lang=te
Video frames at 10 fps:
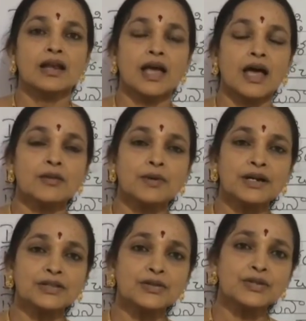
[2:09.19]
లాల్
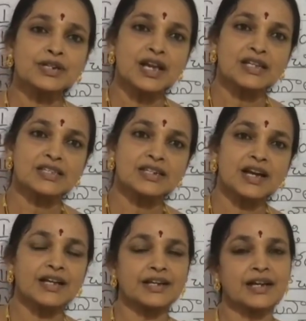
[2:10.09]
బహదూర్ శాస్త్రి
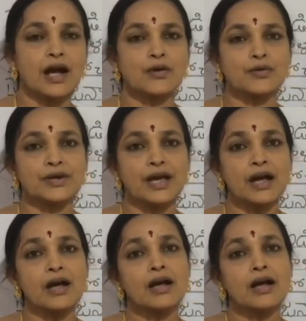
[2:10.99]
గారే కాకుండా